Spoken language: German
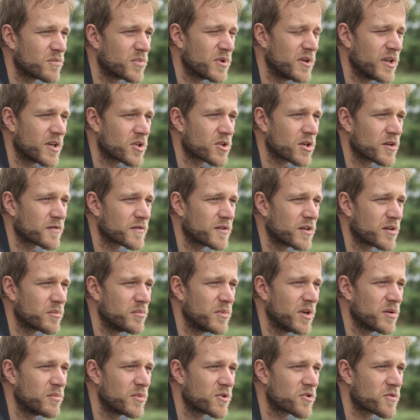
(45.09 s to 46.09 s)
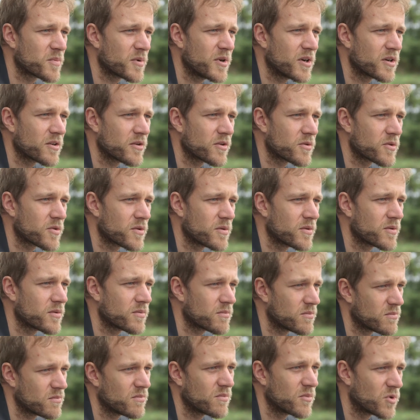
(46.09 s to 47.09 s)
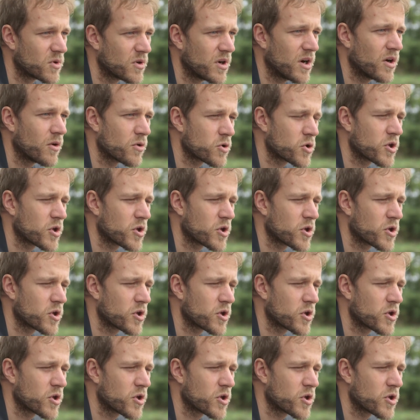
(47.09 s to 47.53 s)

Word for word: Belegschaft nach mehr Mitsprache auch